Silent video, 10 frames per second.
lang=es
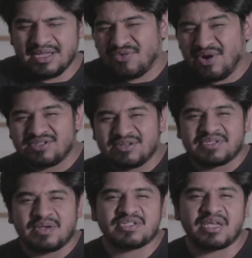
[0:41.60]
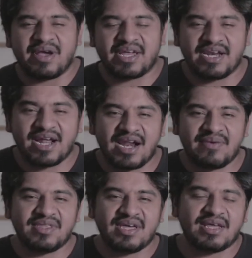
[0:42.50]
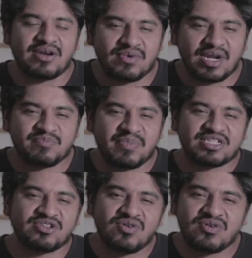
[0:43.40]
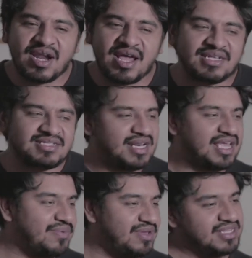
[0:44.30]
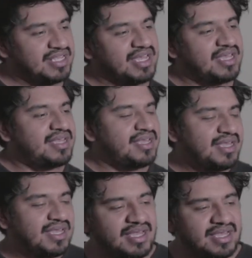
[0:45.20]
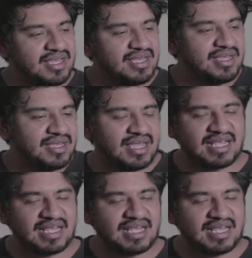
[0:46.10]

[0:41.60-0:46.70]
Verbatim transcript: cuando nos empezamos a imaginar la vida de algunas personas, del que vende eh,